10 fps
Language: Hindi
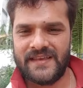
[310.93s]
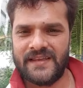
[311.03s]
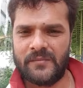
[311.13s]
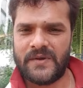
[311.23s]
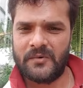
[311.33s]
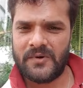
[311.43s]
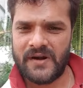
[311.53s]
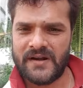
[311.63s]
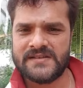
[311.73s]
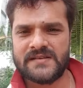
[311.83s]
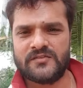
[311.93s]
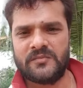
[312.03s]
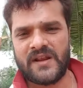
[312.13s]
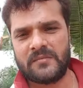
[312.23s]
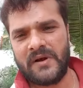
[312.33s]
कि आपके उखड़ने से तो
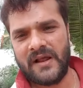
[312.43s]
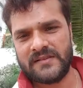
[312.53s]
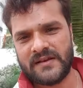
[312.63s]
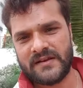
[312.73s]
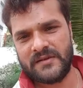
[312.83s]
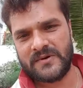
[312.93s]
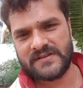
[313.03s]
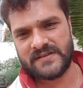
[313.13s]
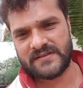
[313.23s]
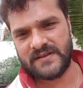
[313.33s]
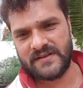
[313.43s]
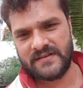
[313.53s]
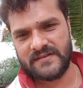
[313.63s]
मेरा बाल तक नहीं उखड़ सकता